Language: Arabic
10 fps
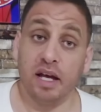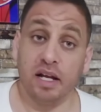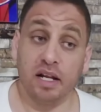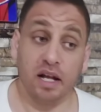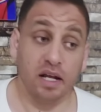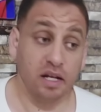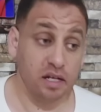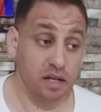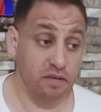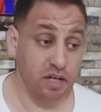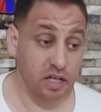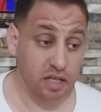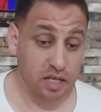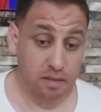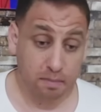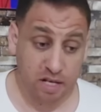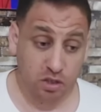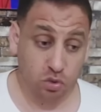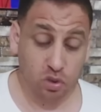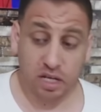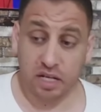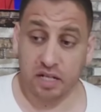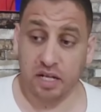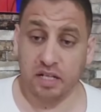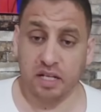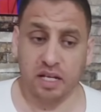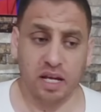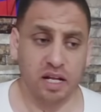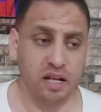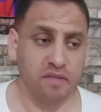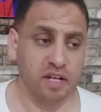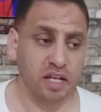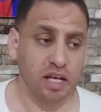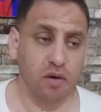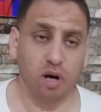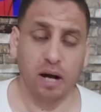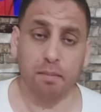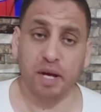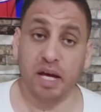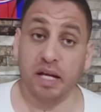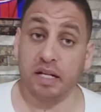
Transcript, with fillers: الافريقي مسؤولي النادي الافريقي او احباء